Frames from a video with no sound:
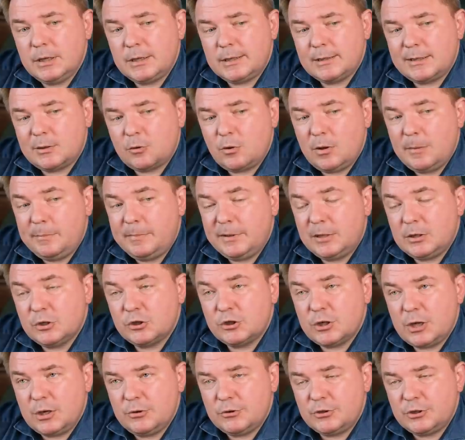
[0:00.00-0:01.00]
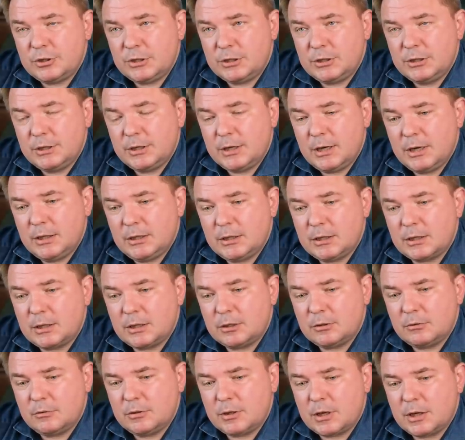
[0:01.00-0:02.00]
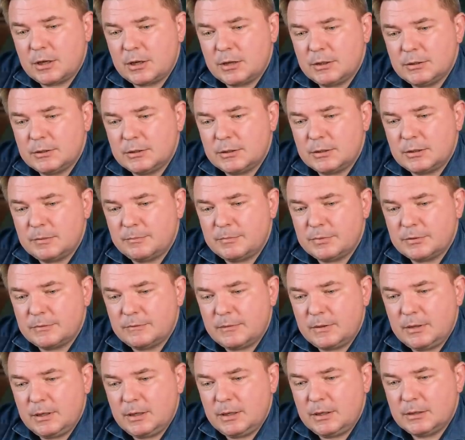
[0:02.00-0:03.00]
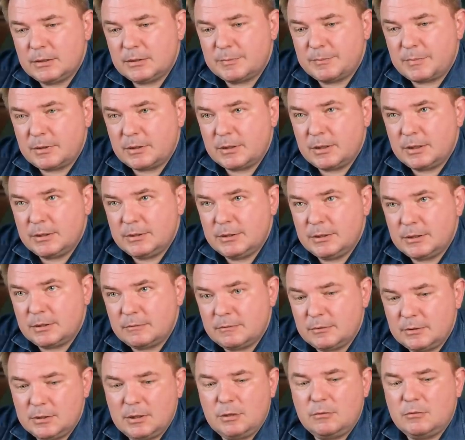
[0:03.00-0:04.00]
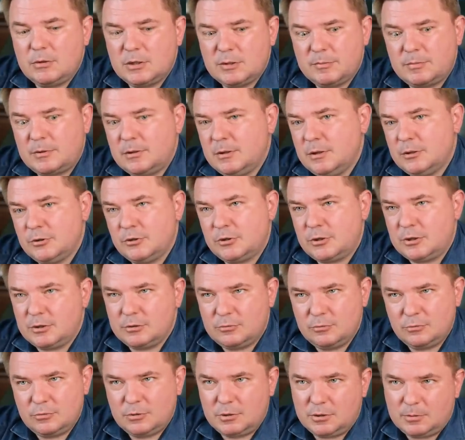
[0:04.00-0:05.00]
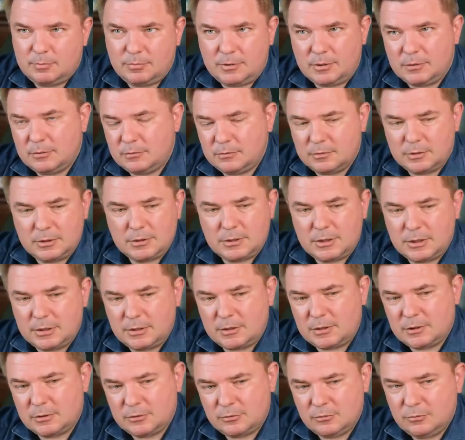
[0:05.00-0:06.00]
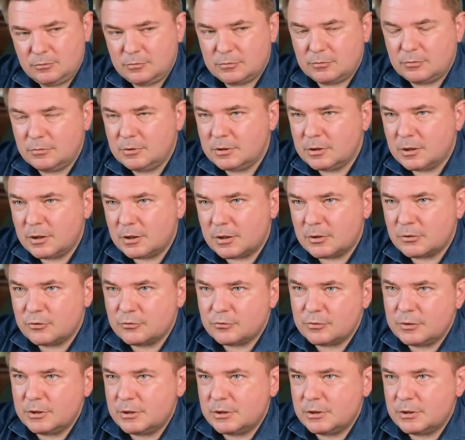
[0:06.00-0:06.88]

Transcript: Некий такой опережающий индикатор, который как раз-таки позволяет спрогнозировать, да, у нас продажи растут или падают. Если они растут, то это хорошо.